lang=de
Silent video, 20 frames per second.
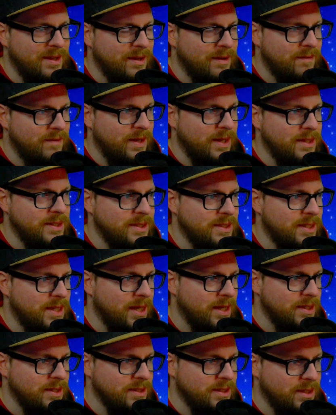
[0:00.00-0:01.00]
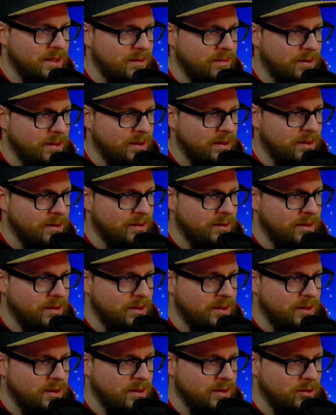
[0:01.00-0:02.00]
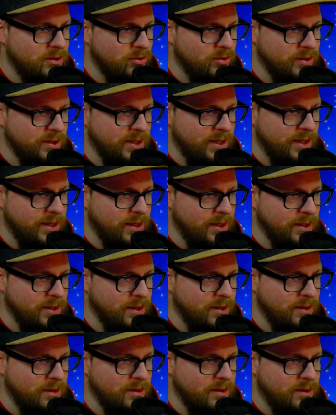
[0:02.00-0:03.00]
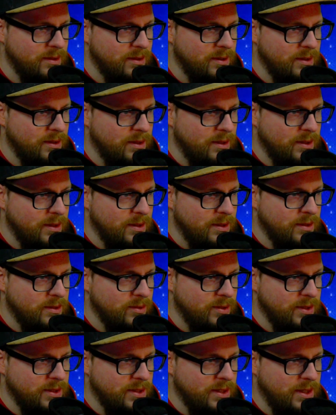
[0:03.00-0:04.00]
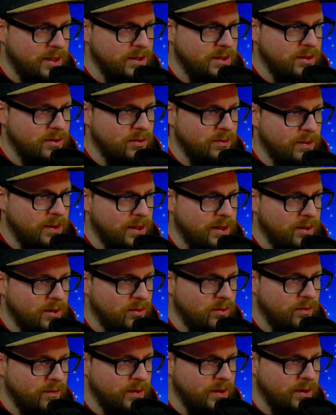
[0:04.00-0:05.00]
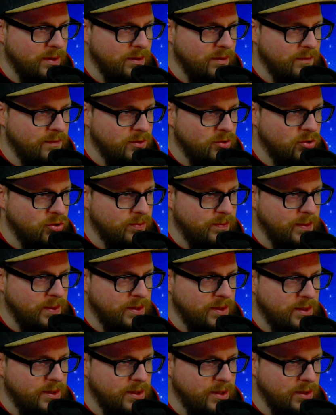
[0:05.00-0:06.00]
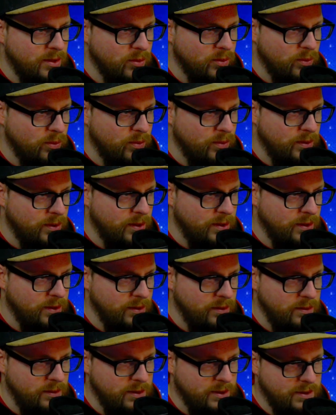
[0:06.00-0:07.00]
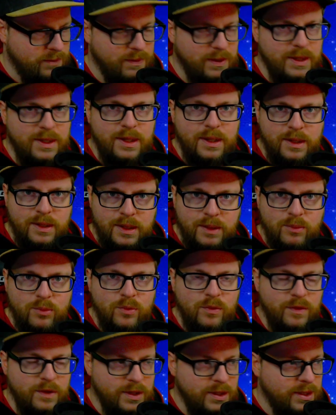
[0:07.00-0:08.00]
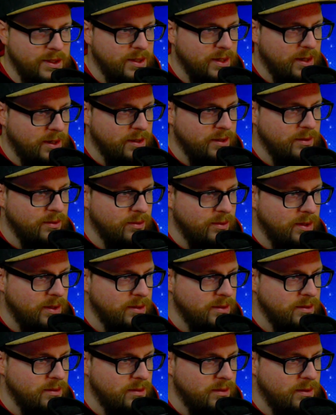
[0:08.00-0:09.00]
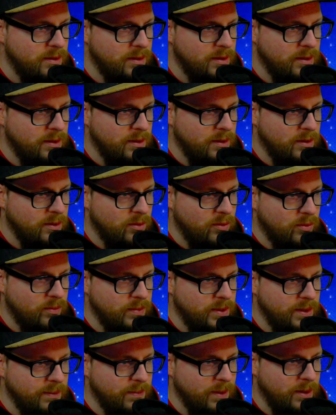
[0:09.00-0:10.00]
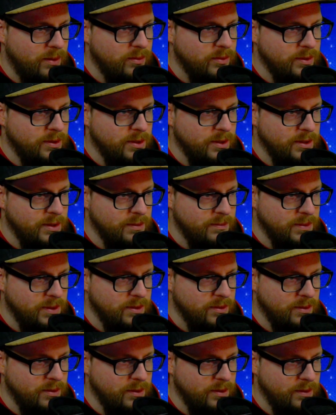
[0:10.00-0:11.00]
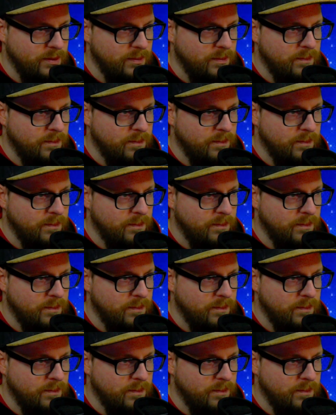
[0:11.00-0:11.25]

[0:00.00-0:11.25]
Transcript: Vielleicht nicht ganz, aber schon sehr nah dran. So, das heißt, die Überlegung wäre, wir spielen die grün hier. Das war der, der Move, den ich gerade noch hatte, um die blauen zusammenzukriegen.